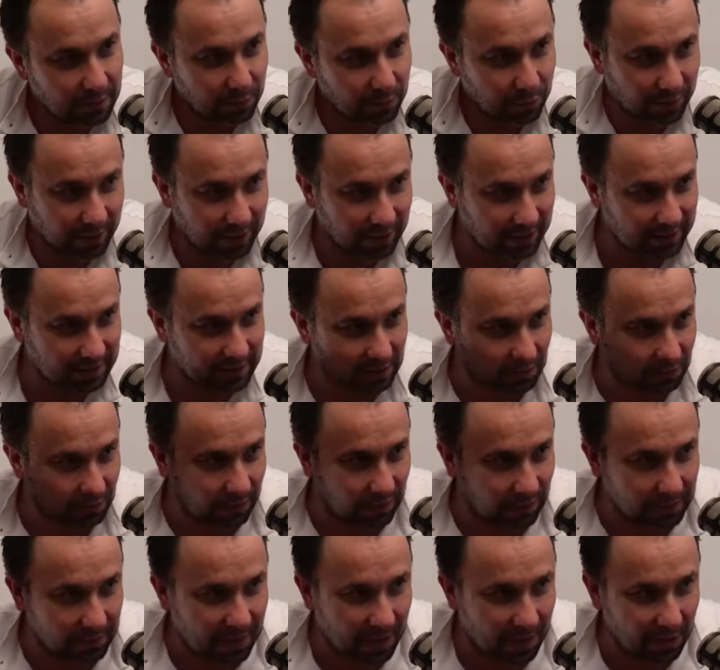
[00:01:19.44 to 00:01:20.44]
porque elas
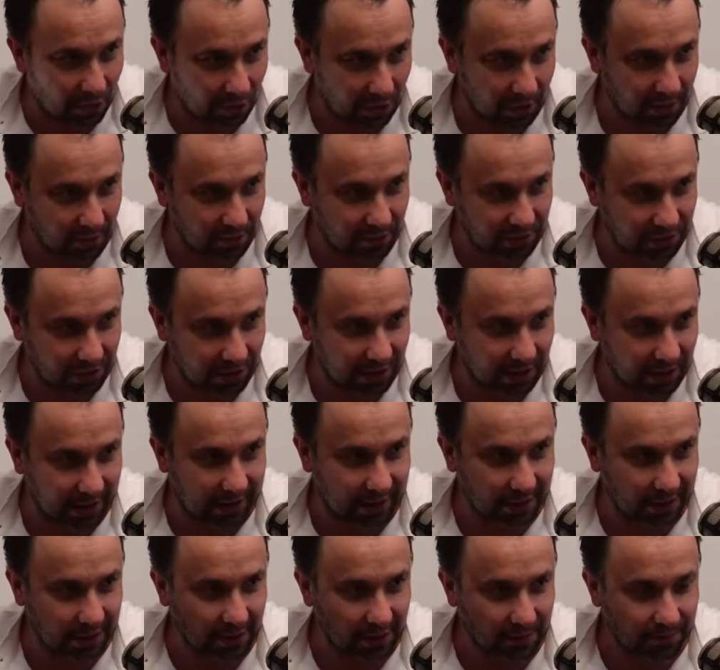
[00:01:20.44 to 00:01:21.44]
são em maior
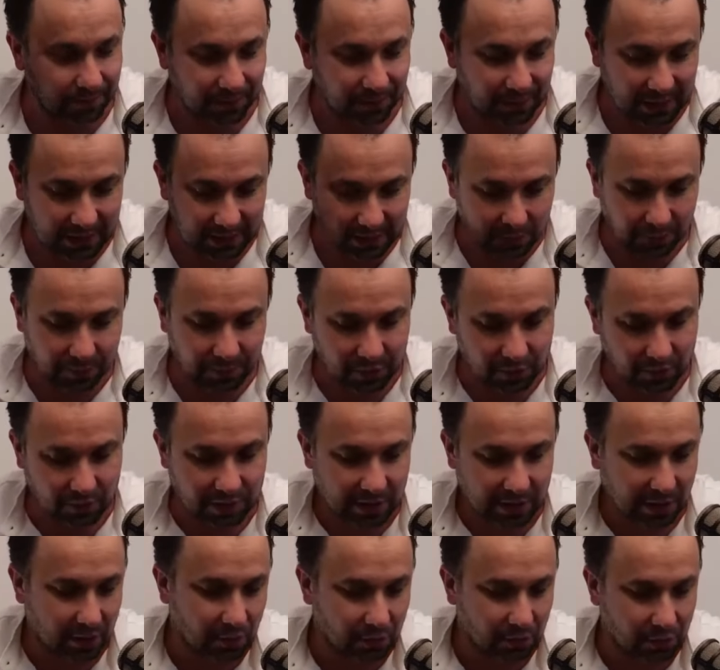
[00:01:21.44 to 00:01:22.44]
quantidade e são
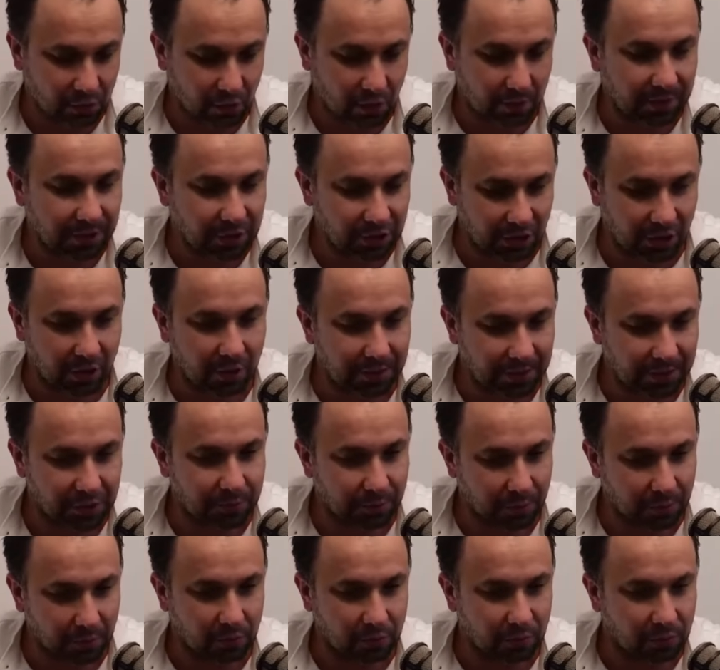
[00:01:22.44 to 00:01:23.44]
pessoas que consomem
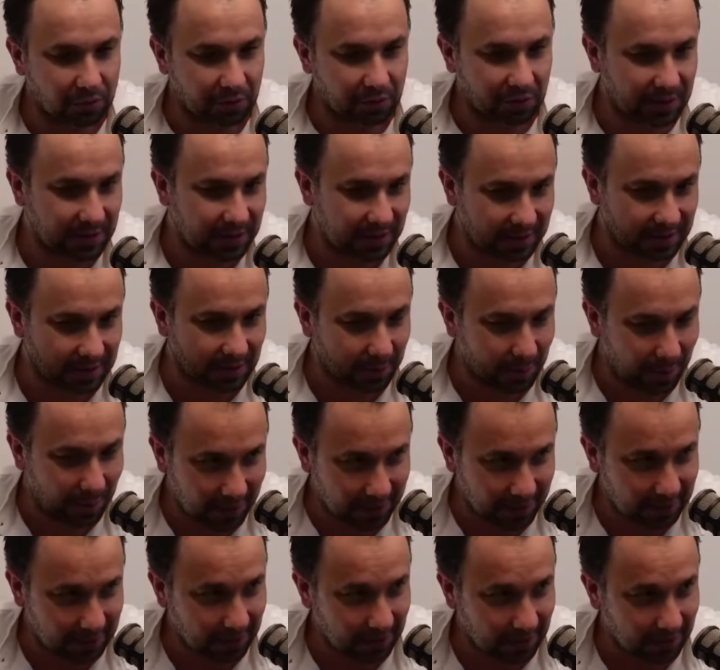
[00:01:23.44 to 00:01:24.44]
geralmente produtos de cesta
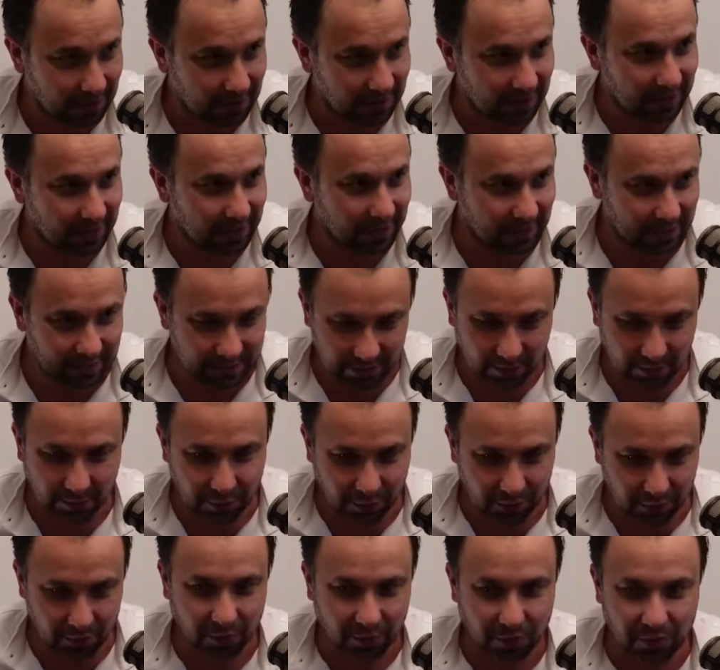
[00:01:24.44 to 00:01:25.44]
básica, que são uhum.
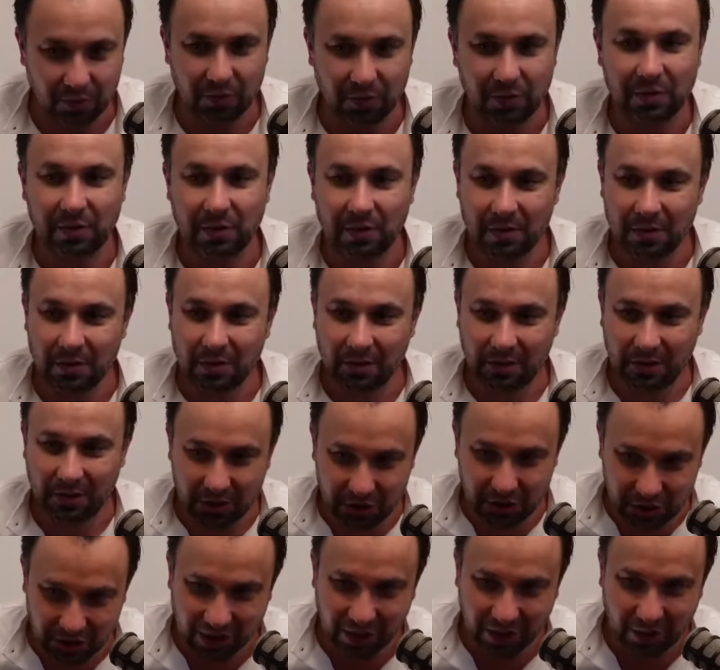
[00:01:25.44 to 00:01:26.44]
produtos
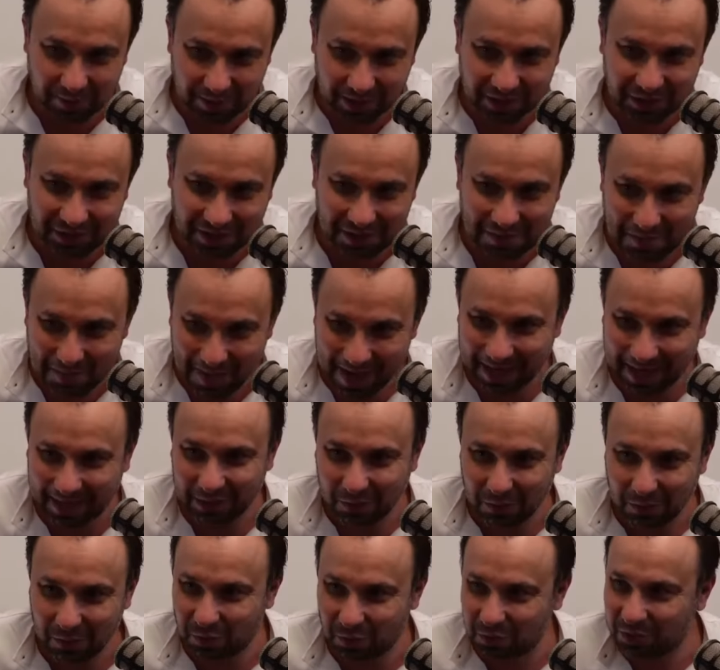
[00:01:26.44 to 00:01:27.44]
que geralmente
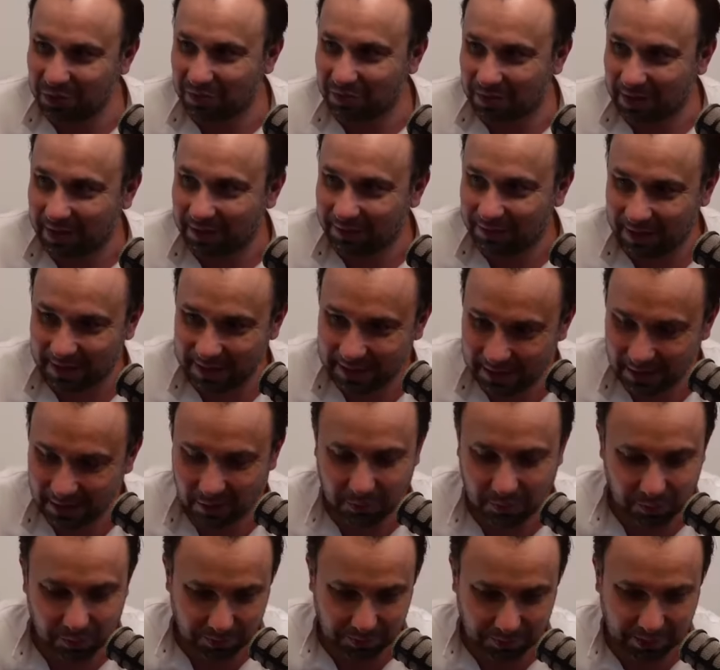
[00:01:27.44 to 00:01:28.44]
impactam muito na
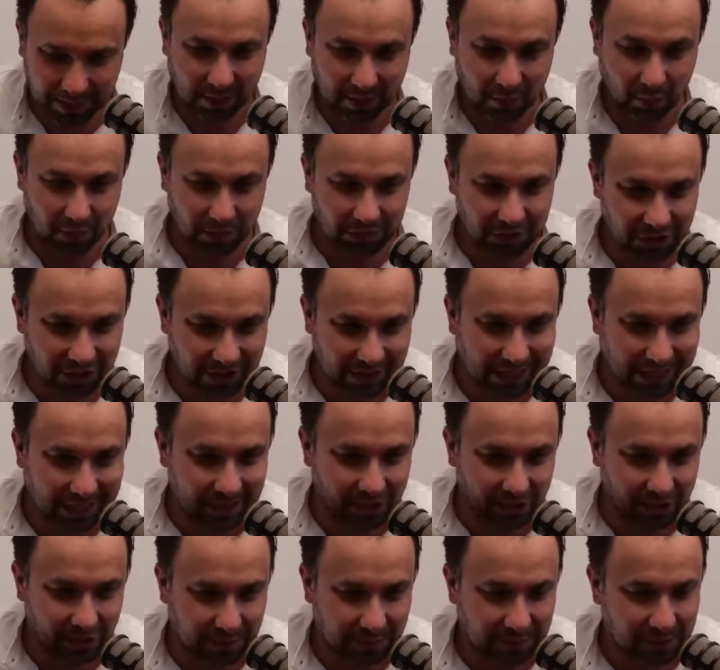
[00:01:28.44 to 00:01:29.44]
inflação, pela
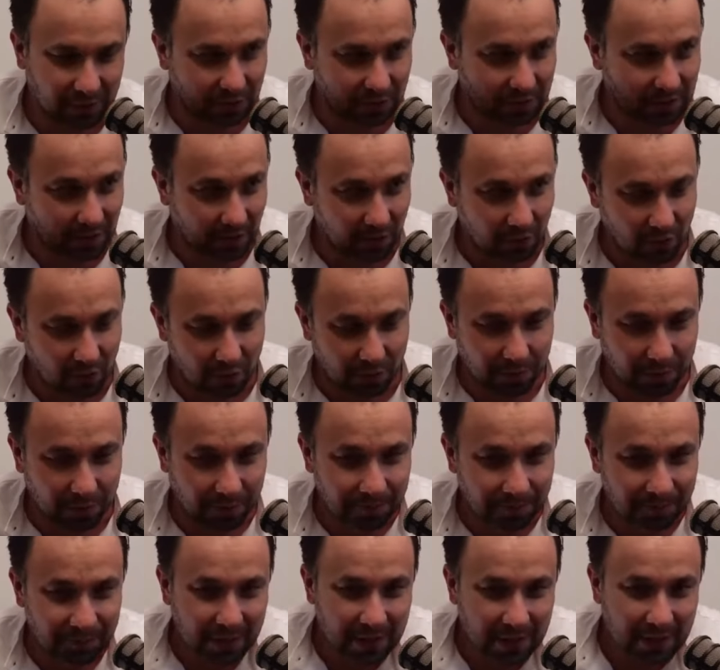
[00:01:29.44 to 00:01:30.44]
quantidade de pessoas que compram.
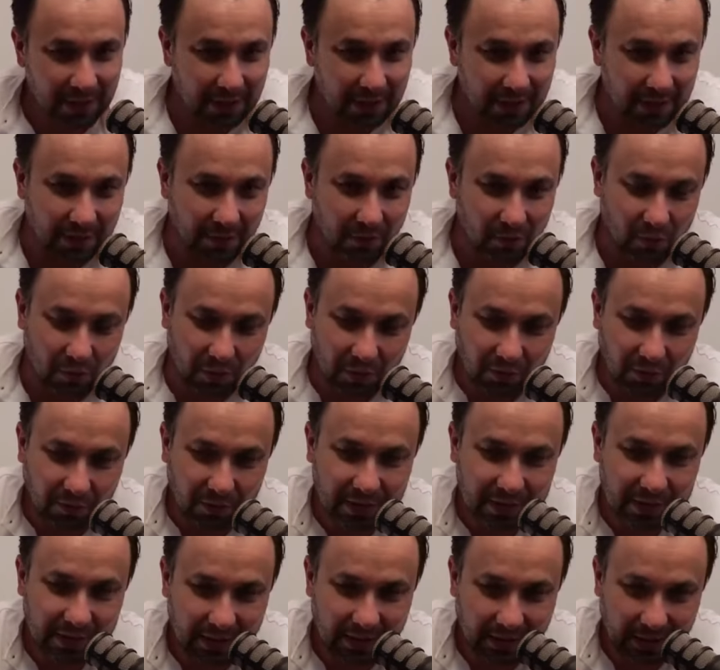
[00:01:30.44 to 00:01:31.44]
Uhum. Então, quando
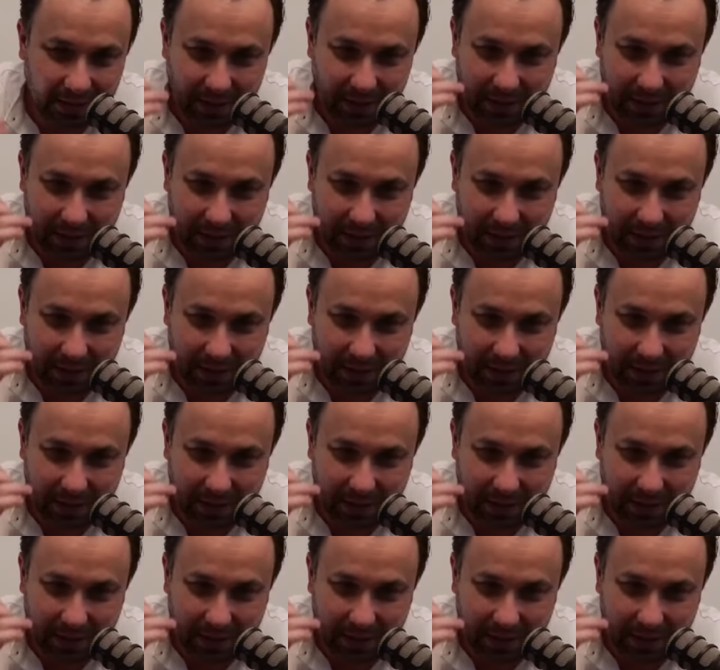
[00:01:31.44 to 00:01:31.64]
você